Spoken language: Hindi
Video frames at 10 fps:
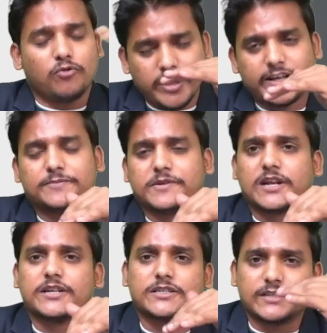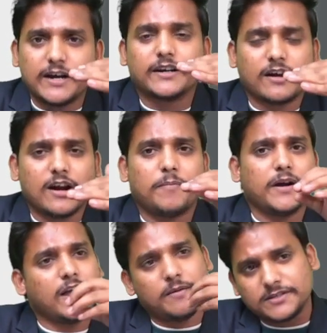एक स्पेशलाइजेशन सेलेक्ट करना
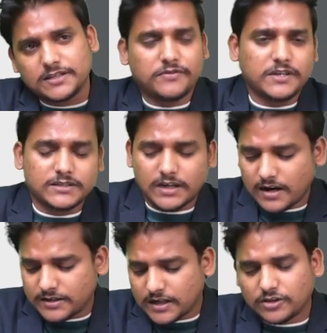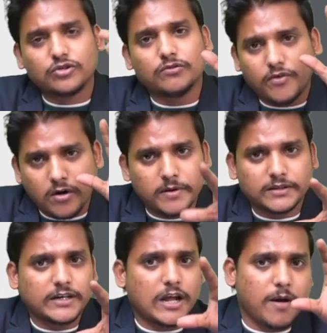पड़ेगा एमएससी फिजिक्स करना चाहते हो तो फॉर्म भरते
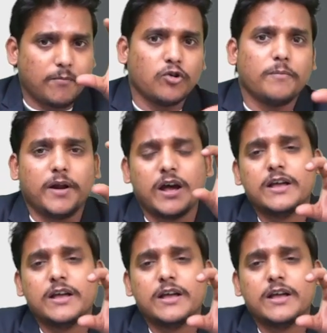टाइम आपको अपना